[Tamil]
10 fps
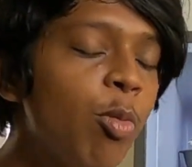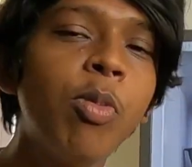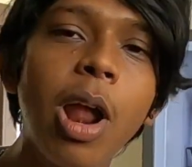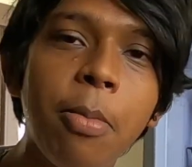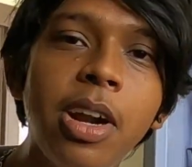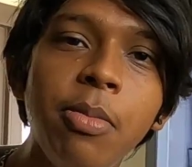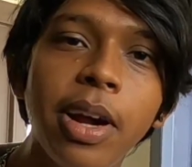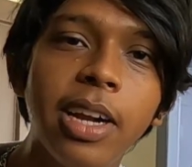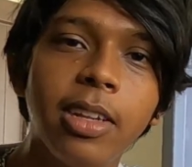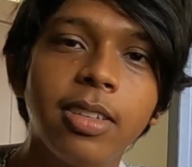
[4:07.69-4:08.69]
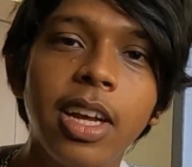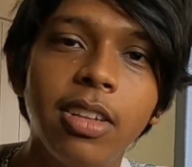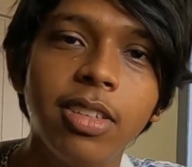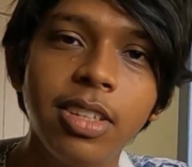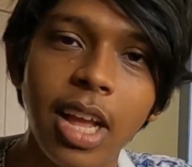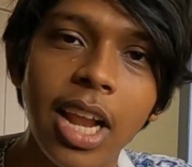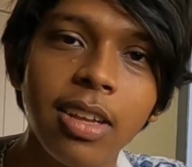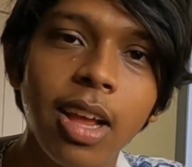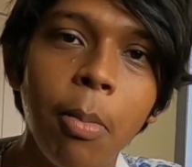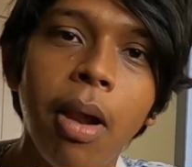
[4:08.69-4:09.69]
முப்பது ரூபா பிரெட் பாக்கெட் இருந்துச்சுன்னா இதை வச்சு
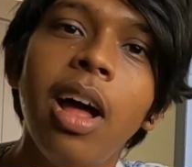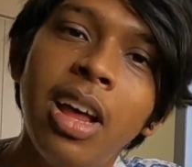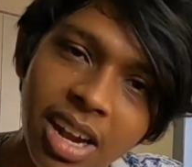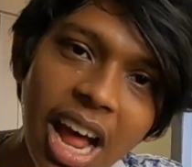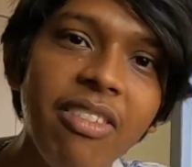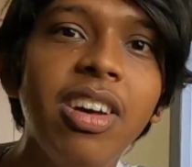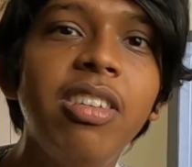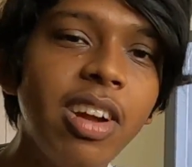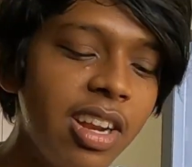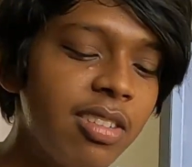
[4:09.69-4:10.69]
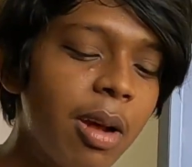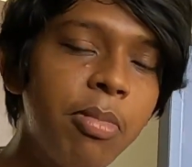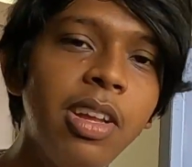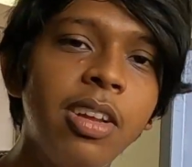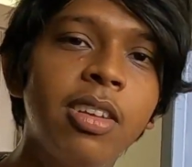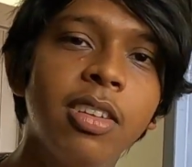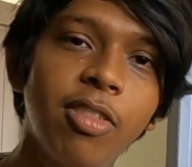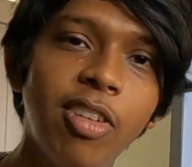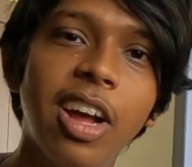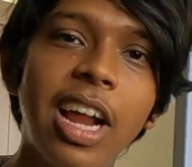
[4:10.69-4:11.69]
ஜாலியாக சாப்பிட்லாம் நான் வெறும் வாயிலே சாப்பிட்டு
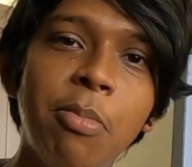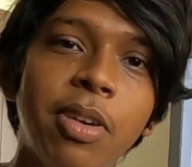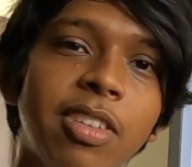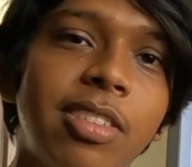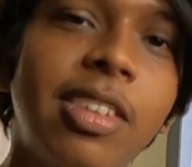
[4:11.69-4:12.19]
இவ்வளோ காலி பண்ணி